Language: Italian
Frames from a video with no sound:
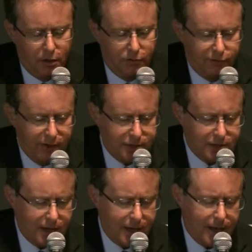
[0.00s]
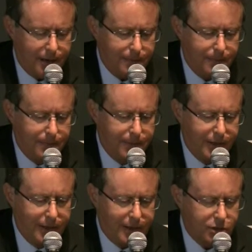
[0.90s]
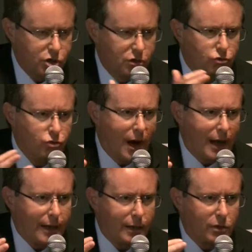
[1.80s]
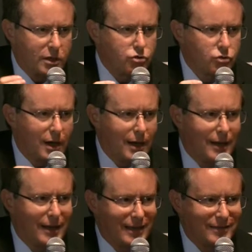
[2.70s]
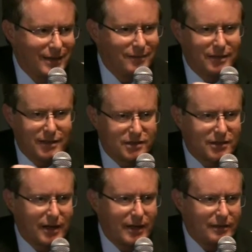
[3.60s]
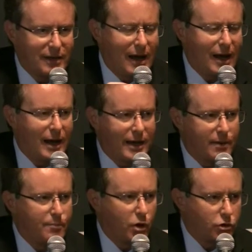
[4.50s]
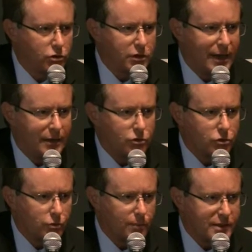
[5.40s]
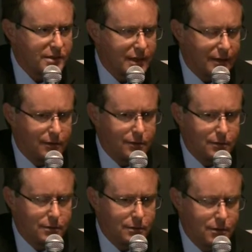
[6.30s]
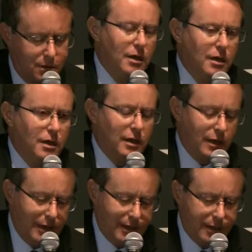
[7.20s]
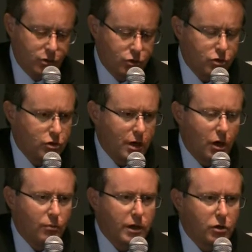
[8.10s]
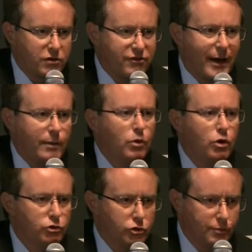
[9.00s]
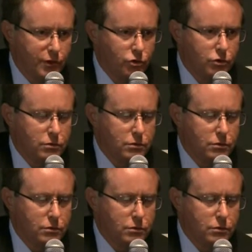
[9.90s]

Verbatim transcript: finisca per accentuare una sua latente estraneità al rapporto diretto col paziente. Il chirurgo ha l'obbligo di fare molto di più